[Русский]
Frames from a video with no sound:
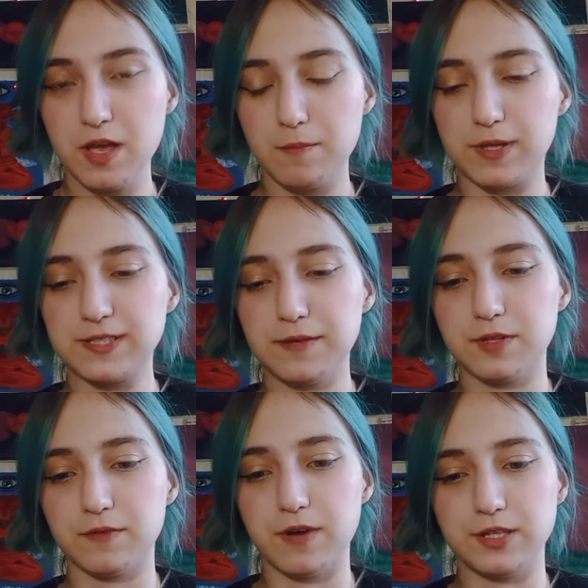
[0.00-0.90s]

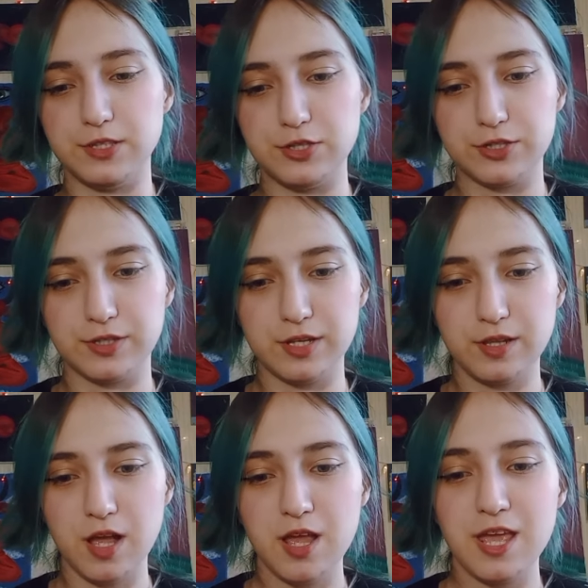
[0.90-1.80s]
поставила водички,
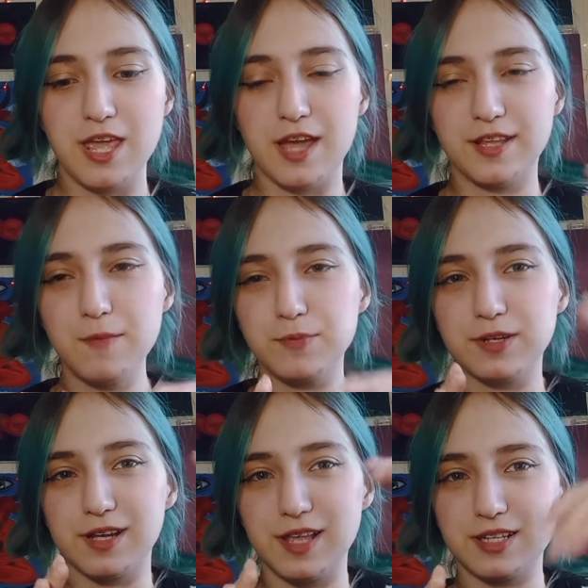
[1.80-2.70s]
налила. И она,
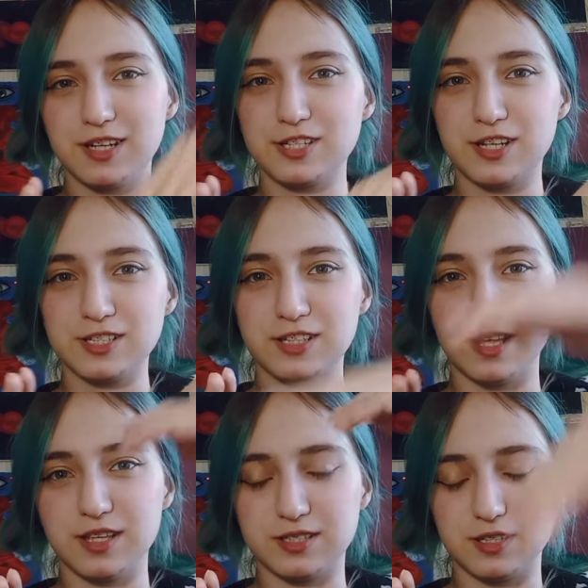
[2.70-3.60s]
когда, каждый раз, когда
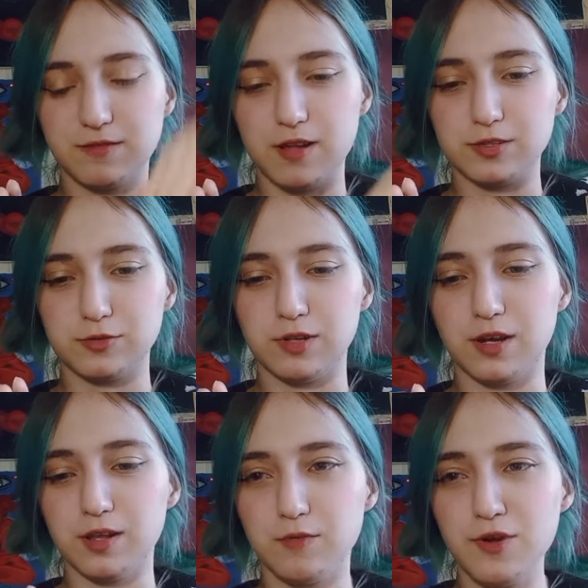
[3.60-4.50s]
она зарывалась туда
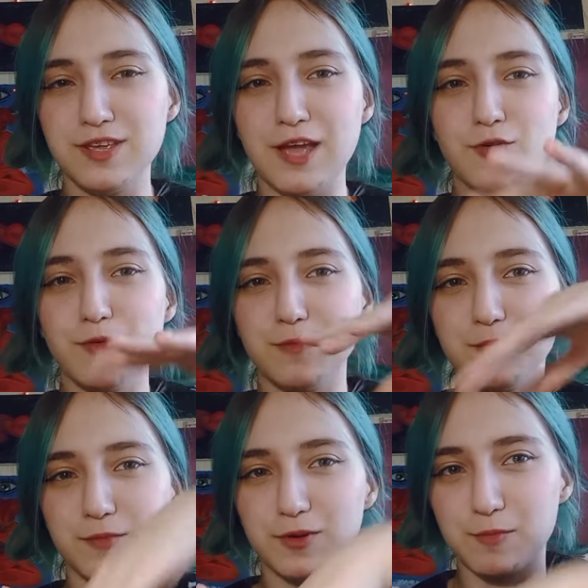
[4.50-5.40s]
головой, я ее
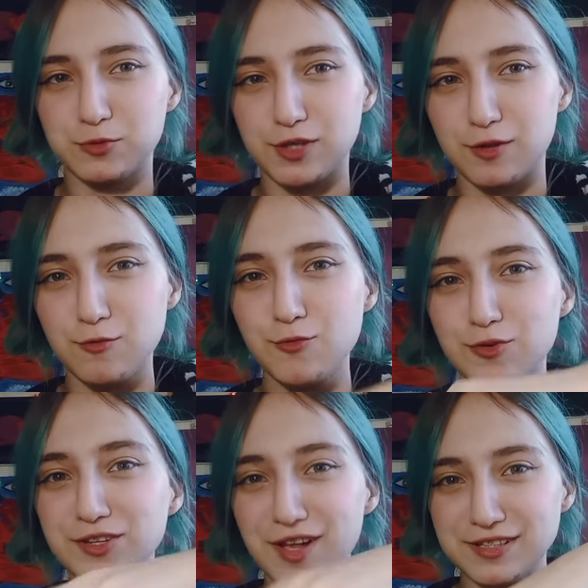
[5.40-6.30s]
опускала руку и
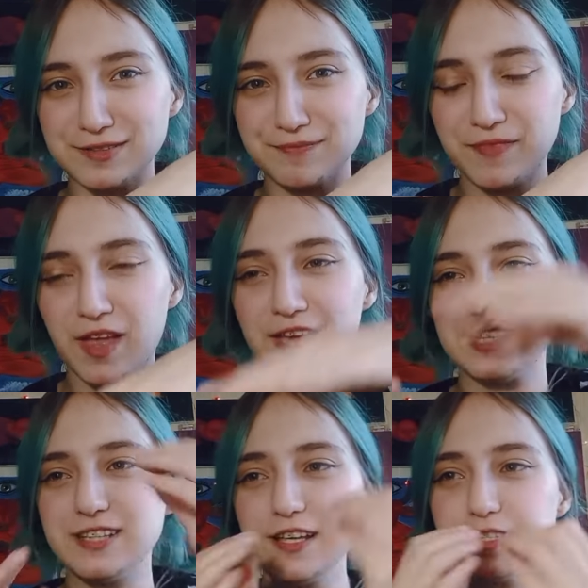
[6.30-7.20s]
гладила. И
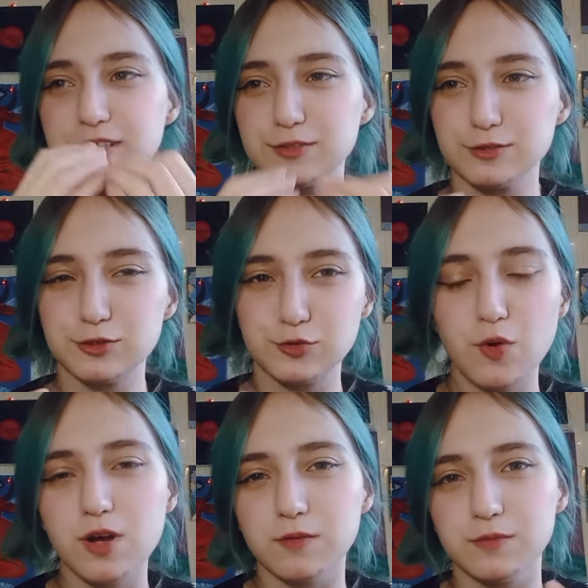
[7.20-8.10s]
знаете,
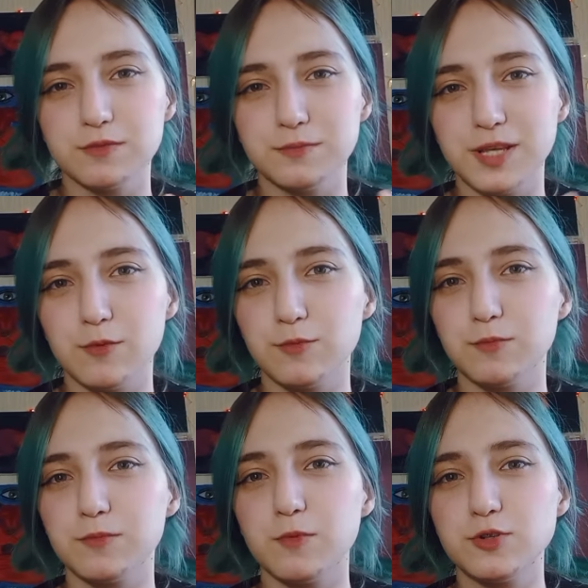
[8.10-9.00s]
что меня
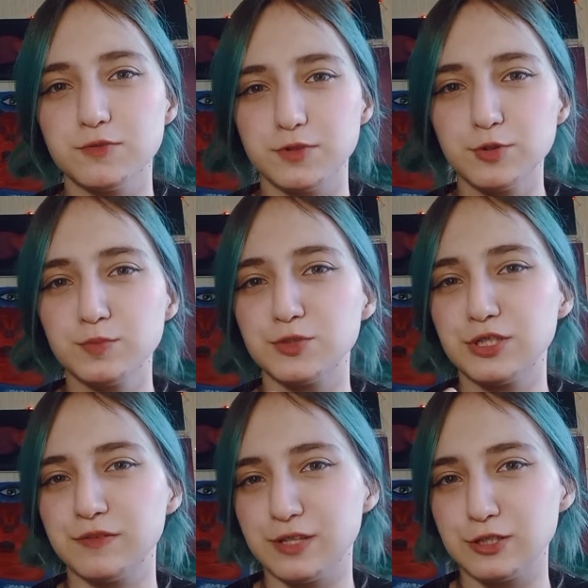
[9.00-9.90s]
больше всего смешит
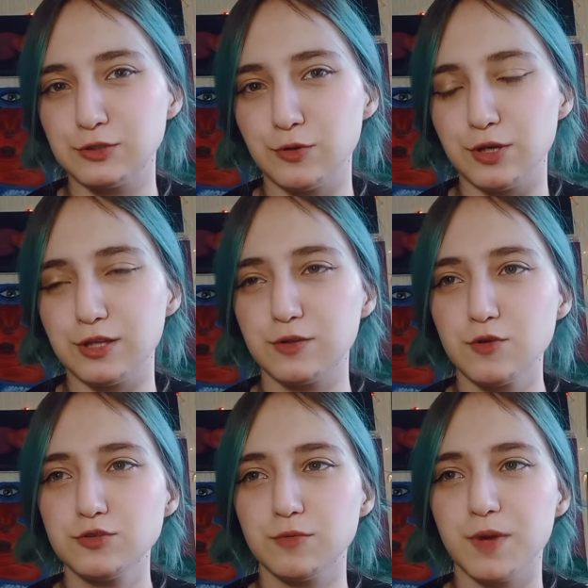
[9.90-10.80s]
в этой истории? Это то,
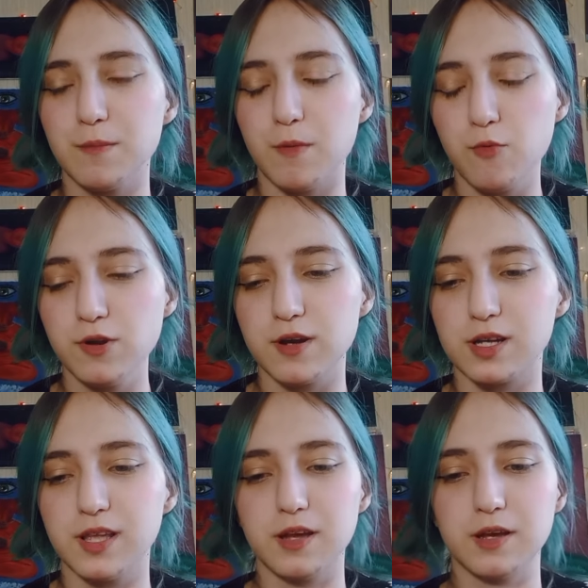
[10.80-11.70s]
что моя бабуля,
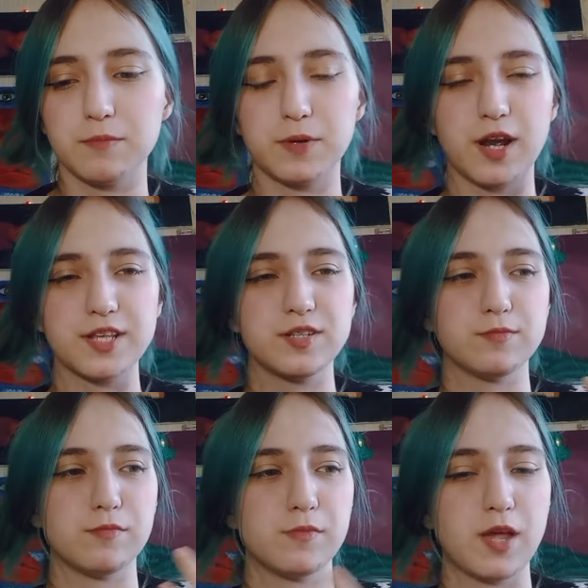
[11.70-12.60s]
когда проходила
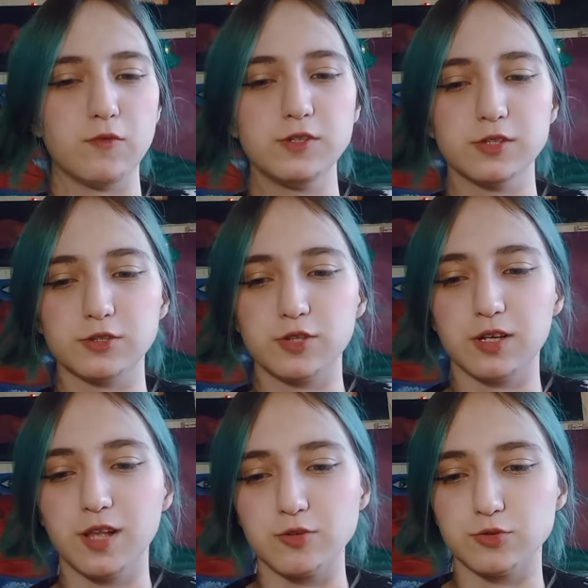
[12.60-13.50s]
меня и увидела, что я
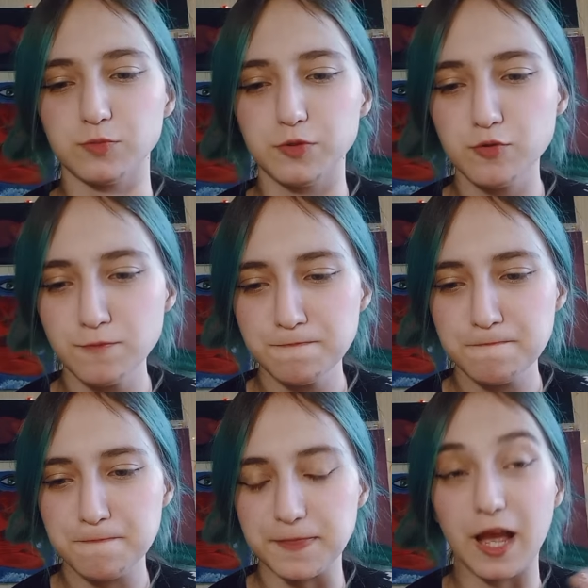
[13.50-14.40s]
глажу змею,
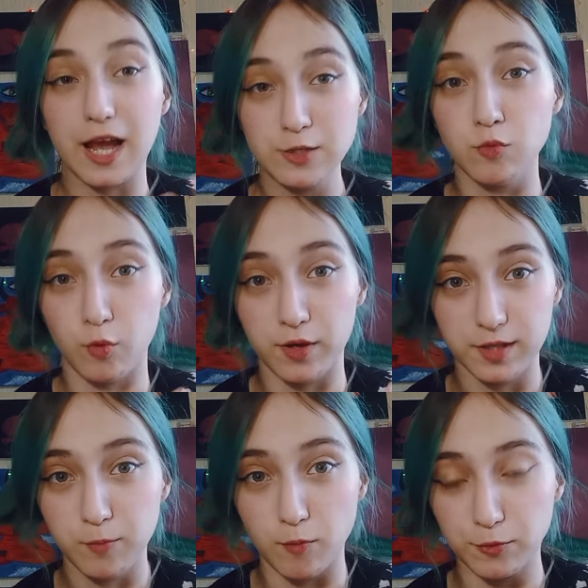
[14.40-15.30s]
гадюку, я
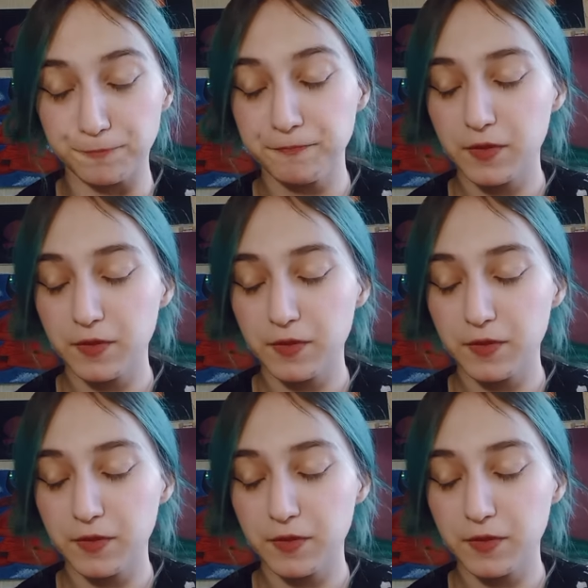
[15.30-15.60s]
напомню,